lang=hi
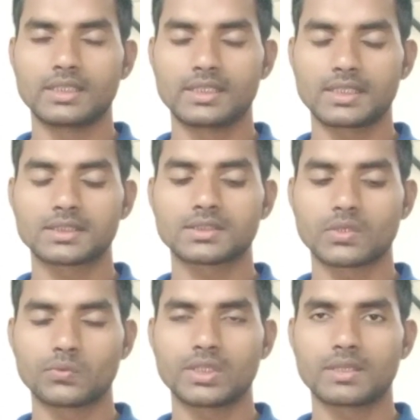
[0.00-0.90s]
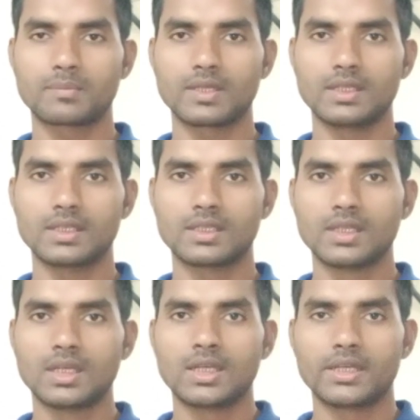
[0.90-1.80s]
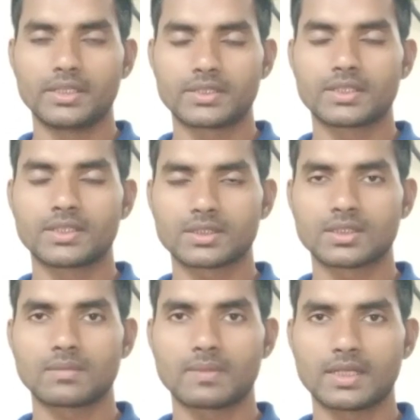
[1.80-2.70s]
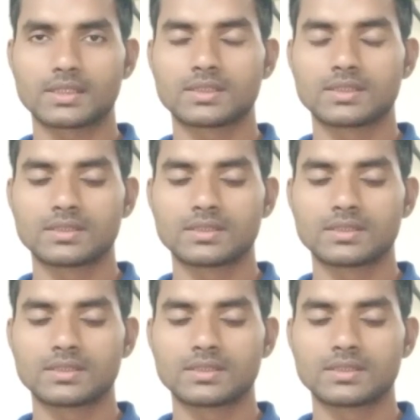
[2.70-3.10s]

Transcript: इंडिया से सऊदी अरब के लिए इंटरनेशनल फ्लाइट